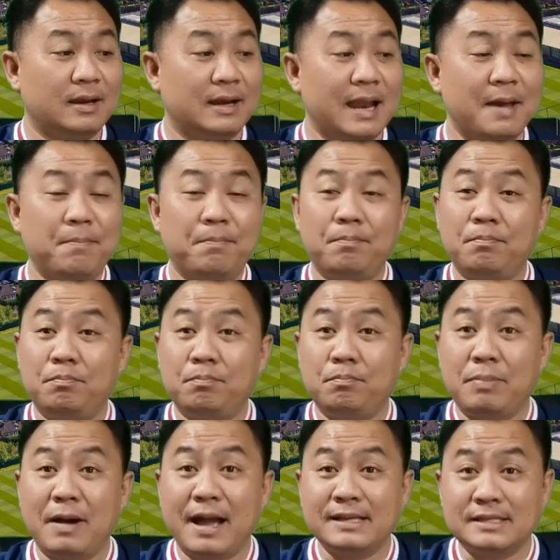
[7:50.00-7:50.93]
และ
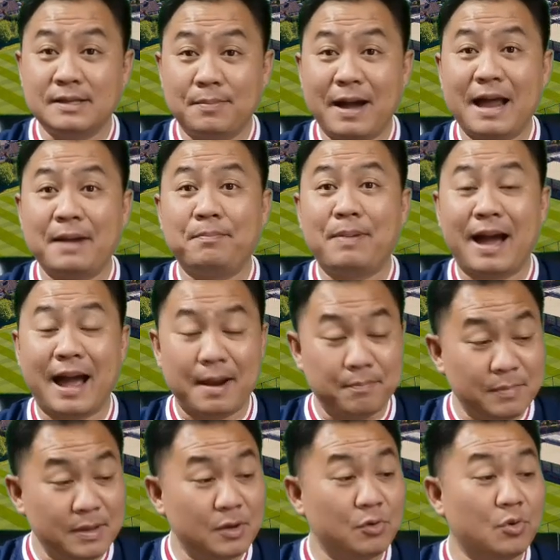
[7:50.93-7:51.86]
ให้สัมภาษณ์ผ่าน
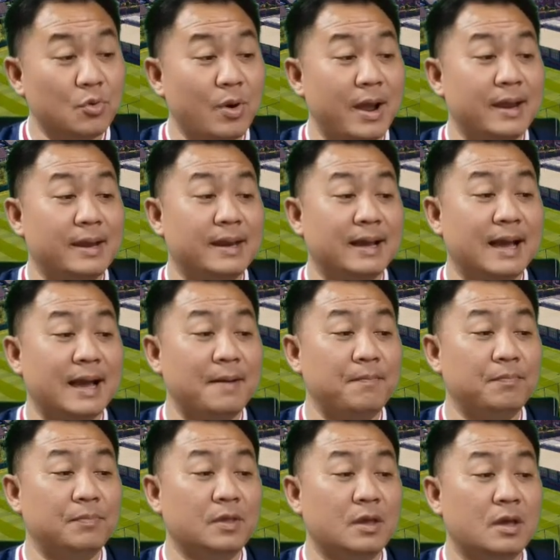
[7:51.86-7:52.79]
บิลด้วยนะครับ
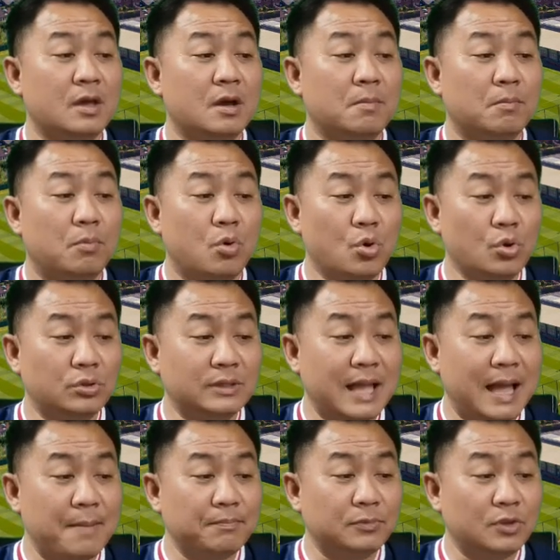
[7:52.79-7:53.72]
พูด
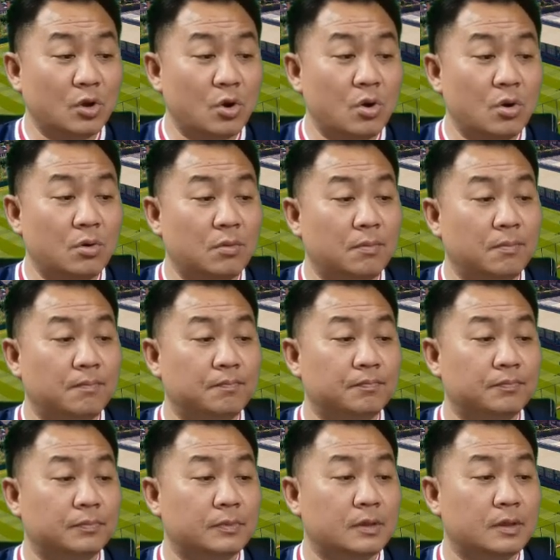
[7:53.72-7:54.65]
ตามตรง
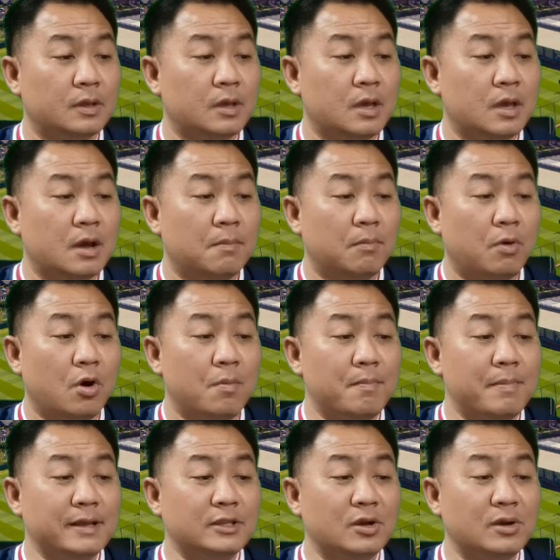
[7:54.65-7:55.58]
ผม
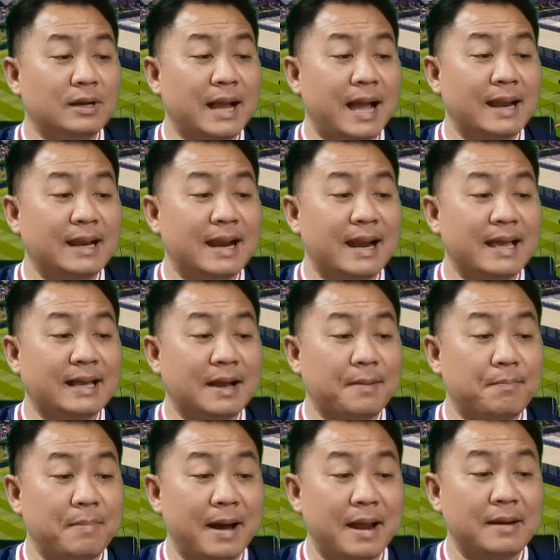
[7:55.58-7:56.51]
ไม่ต้องการอะไรกั
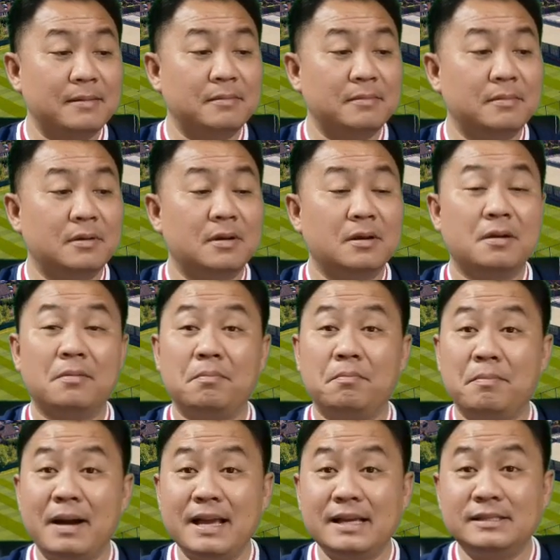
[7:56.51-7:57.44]
บมัน
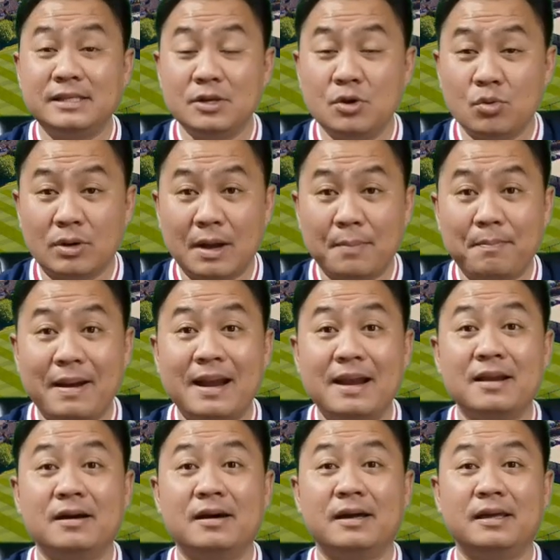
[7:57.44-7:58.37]
ไม่สนุกกับมัน
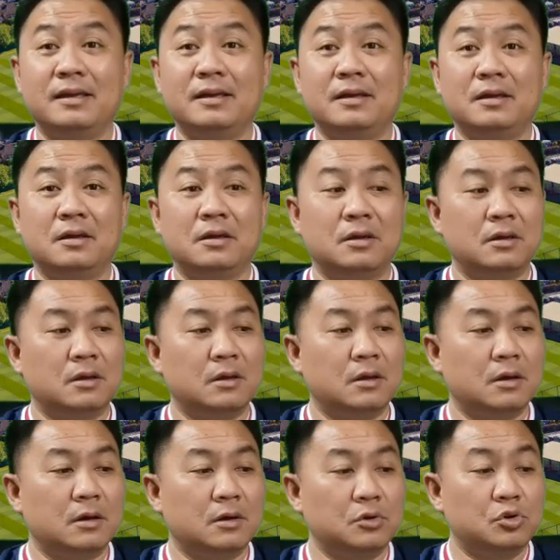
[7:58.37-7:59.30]
เลย
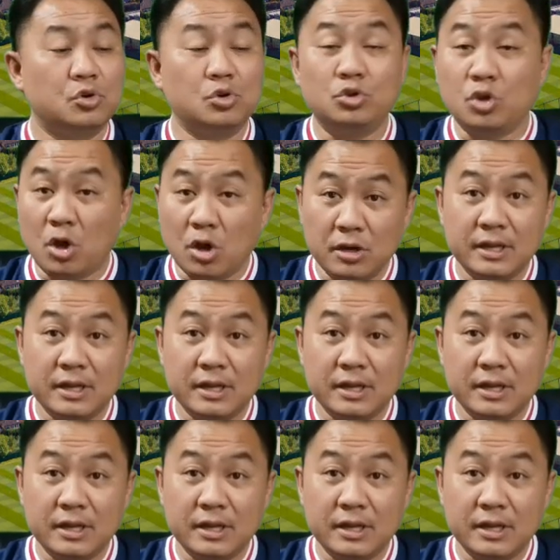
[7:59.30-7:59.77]
คือตอน